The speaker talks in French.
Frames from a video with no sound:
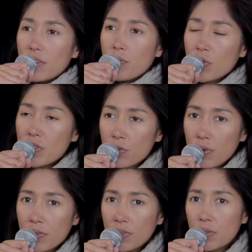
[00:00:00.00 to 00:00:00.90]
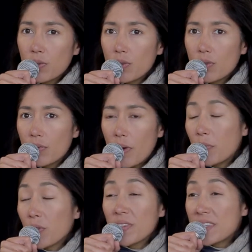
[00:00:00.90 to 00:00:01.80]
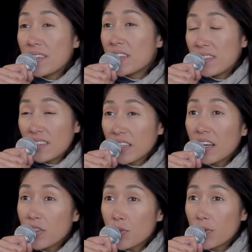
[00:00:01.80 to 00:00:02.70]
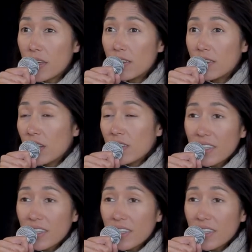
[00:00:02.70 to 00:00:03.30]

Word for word: mon histoire fait que bah, pendant des années, j'étais très rationnelle,